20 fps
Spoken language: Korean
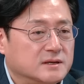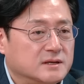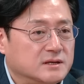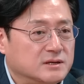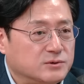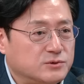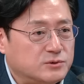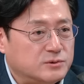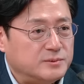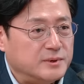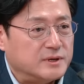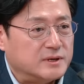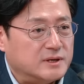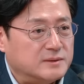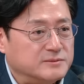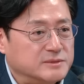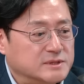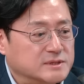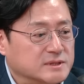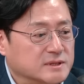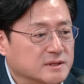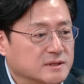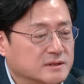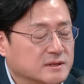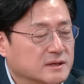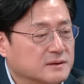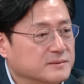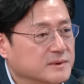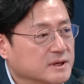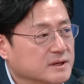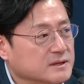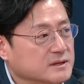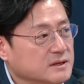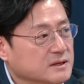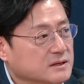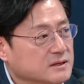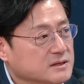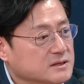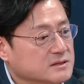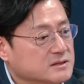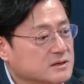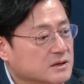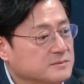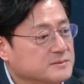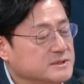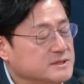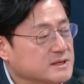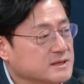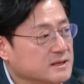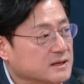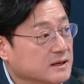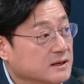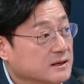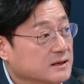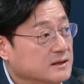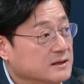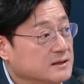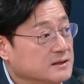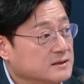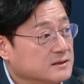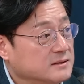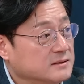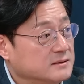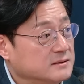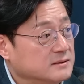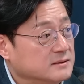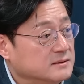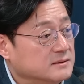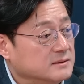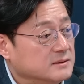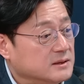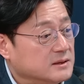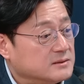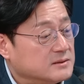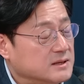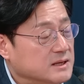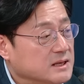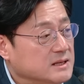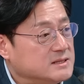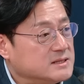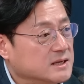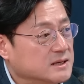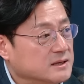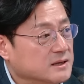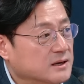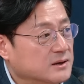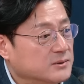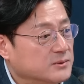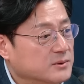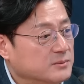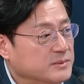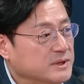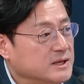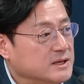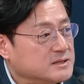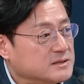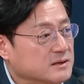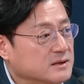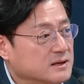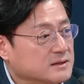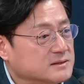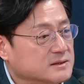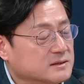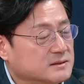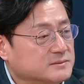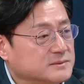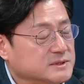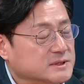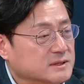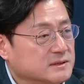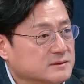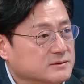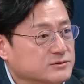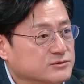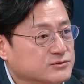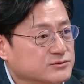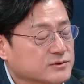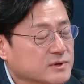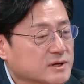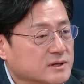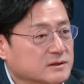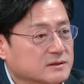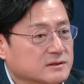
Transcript: 기후 변화 문제, 그다음에 이 젊은 세대 그 어떤 일자리하고 미래 네. 전략 산업 문제 이런 음. 중요한